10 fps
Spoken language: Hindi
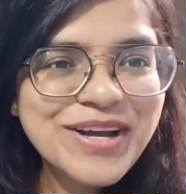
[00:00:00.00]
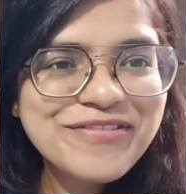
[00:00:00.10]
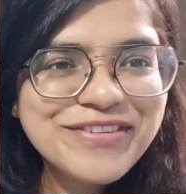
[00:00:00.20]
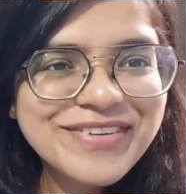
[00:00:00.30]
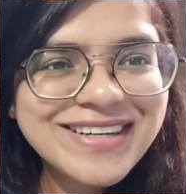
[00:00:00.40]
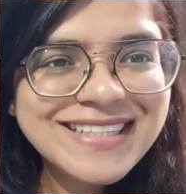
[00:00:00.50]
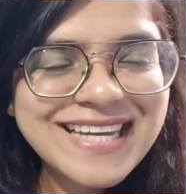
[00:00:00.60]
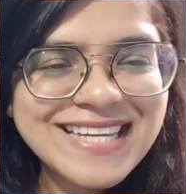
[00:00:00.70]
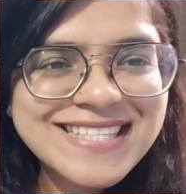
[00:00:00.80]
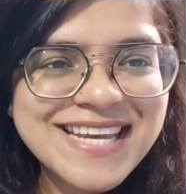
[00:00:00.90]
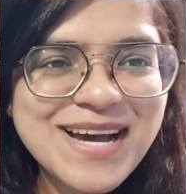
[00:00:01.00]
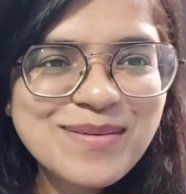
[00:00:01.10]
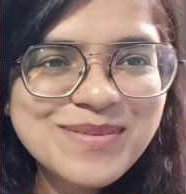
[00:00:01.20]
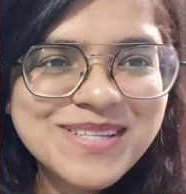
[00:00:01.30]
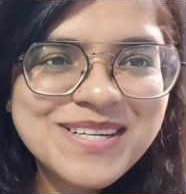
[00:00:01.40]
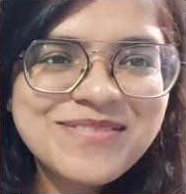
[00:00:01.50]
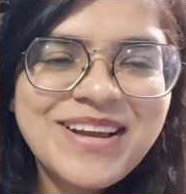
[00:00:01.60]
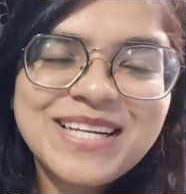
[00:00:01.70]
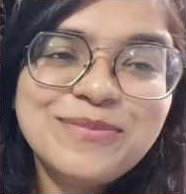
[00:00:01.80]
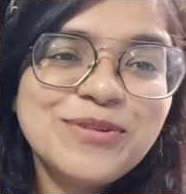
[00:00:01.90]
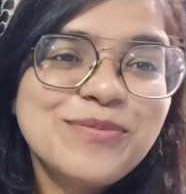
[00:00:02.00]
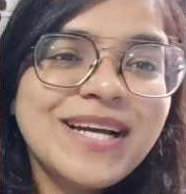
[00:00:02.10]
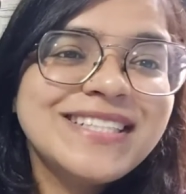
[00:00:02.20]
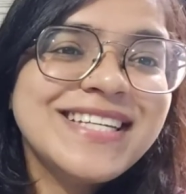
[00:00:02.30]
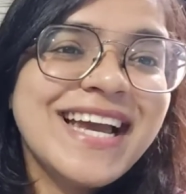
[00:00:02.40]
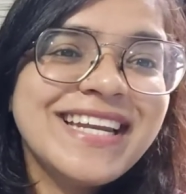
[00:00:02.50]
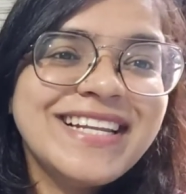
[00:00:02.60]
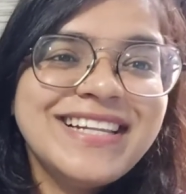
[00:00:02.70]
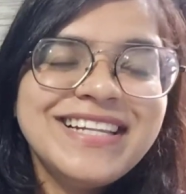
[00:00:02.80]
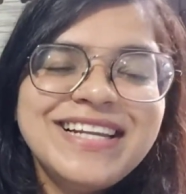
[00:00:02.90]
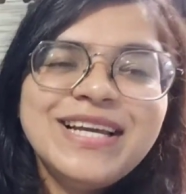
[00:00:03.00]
एवरीवन कैसे हैं आप सब वेलकम टू माय चैनल